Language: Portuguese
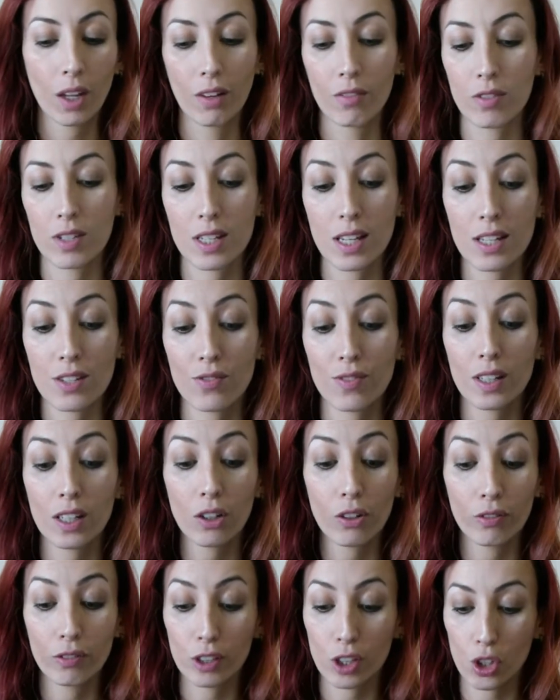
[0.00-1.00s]
Vocês
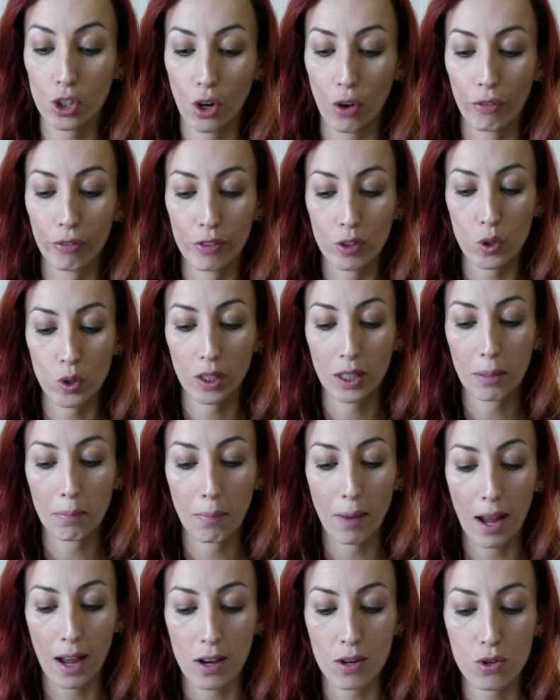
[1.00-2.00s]
viram, eu vou deixar o vídeo aqui
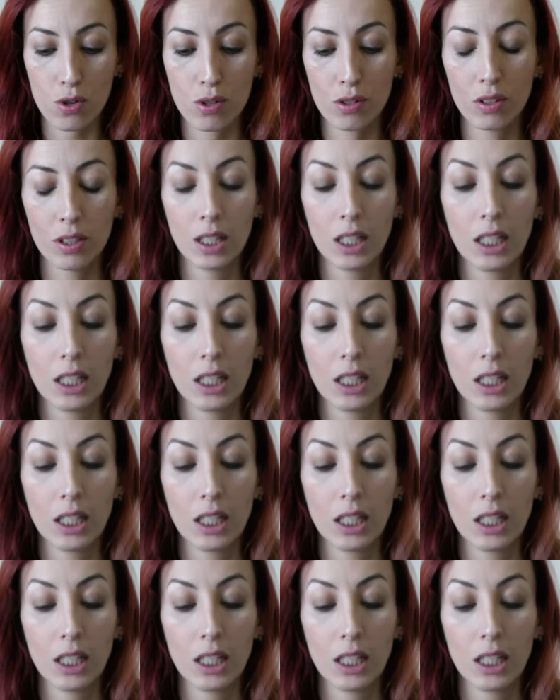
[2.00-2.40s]
embaixo.